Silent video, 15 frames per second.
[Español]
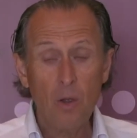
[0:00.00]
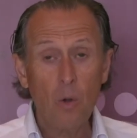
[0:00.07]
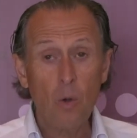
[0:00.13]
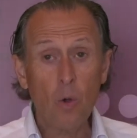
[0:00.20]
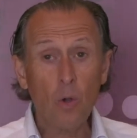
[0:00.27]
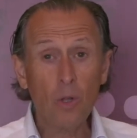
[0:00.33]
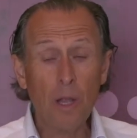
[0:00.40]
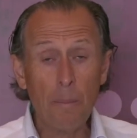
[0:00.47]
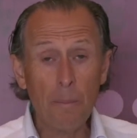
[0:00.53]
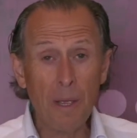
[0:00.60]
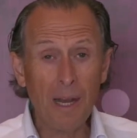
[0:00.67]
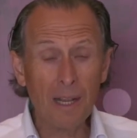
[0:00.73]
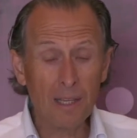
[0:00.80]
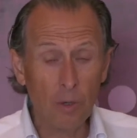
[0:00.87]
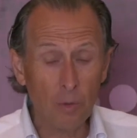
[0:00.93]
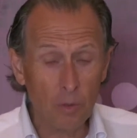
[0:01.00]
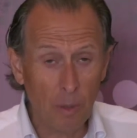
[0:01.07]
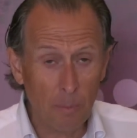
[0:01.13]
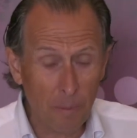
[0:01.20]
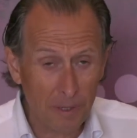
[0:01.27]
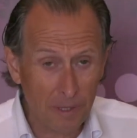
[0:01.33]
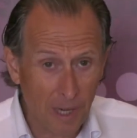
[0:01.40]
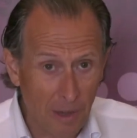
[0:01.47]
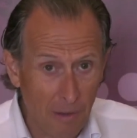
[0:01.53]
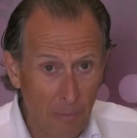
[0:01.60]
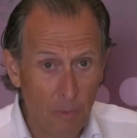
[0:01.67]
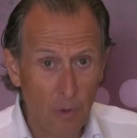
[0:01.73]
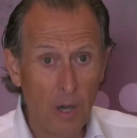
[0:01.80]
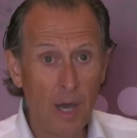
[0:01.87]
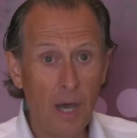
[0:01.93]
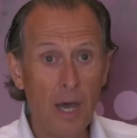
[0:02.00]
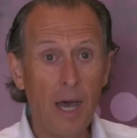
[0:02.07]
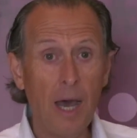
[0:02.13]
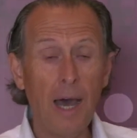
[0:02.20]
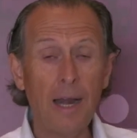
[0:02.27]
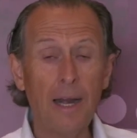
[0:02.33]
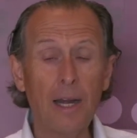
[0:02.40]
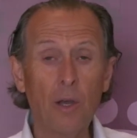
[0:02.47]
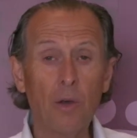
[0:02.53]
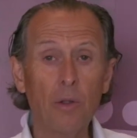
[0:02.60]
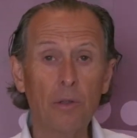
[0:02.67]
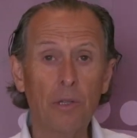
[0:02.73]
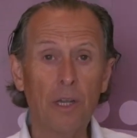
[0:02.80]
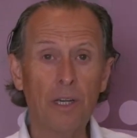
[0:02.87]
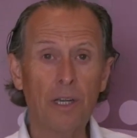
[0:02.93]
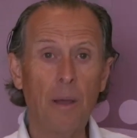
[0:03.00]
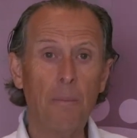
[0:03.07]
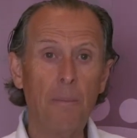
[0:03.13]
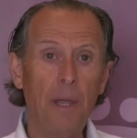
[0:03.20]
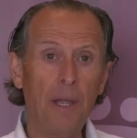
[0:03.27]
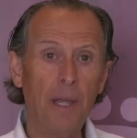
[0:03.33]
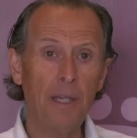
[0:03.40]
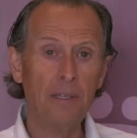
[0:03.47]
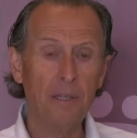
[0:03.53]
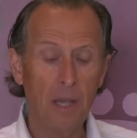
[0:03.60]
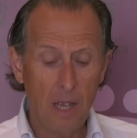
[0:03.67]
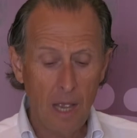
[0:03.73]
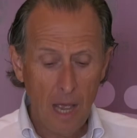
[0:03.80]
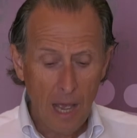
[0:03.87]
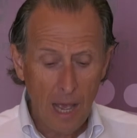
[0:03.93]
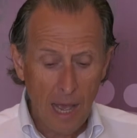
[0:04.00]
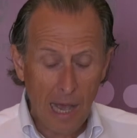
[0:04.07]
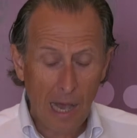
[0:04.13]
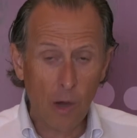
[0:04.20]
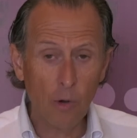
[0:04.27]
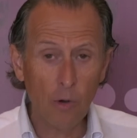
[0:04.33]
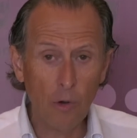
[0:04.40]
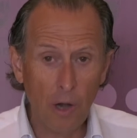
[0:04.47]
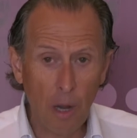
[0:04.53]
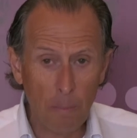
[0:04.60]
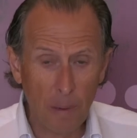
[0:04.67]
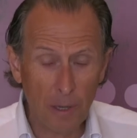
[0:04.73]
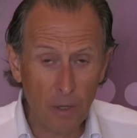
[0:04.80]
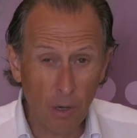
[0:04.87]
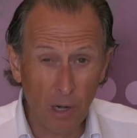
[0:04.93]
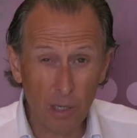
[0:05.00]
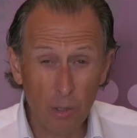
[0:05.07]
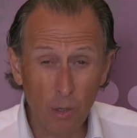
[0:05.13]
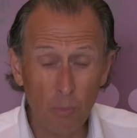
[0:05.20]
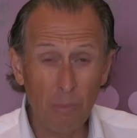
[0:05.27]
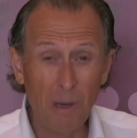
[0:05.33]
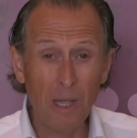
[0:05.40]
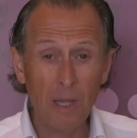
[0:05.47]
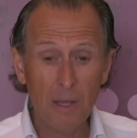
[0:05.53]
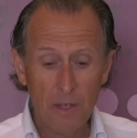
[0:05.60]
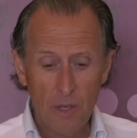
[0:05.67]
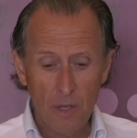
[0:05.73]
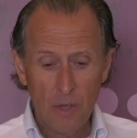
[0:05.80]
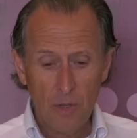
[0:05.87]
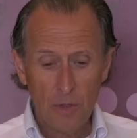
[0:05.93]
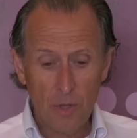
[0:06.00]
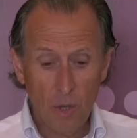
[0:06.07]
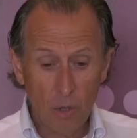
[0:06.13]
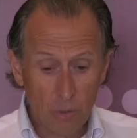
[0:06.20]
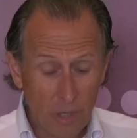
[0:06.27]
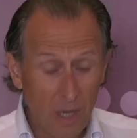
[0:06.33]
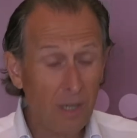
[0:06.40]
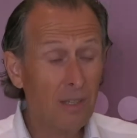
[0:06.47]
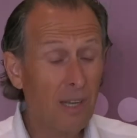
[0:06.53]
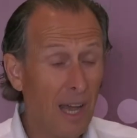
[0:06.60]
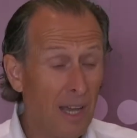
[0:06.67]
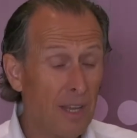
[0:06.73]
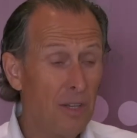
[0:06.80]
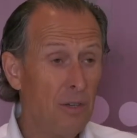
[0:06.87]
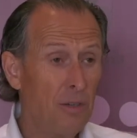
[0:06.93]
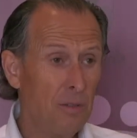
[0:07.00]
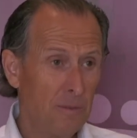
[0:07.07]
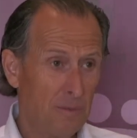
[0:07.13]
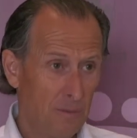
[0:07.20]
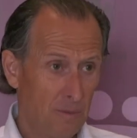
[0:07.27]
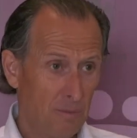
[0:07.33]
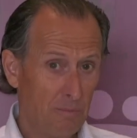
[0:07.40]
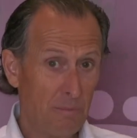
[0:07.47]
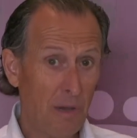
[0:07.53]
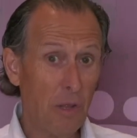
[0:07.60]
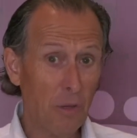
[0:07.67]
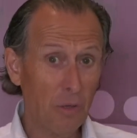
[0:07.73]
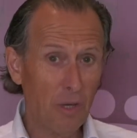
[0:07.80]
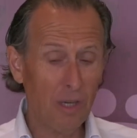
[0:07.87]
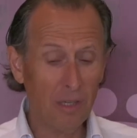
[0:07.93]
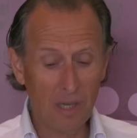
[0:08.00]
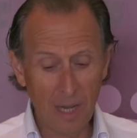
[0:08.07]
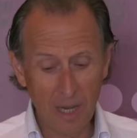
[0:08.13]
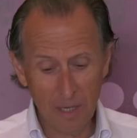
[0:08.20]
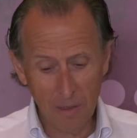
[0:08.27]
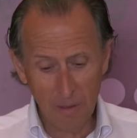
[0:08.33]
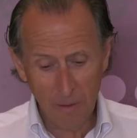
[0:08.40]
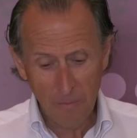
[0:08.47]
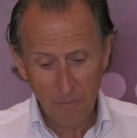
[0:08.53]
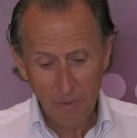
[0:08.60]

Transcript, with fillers: Luego también la segunda empresa que vamos a, reconocer también es Ahorno La Española. Son más de 80 años, más de 80 años,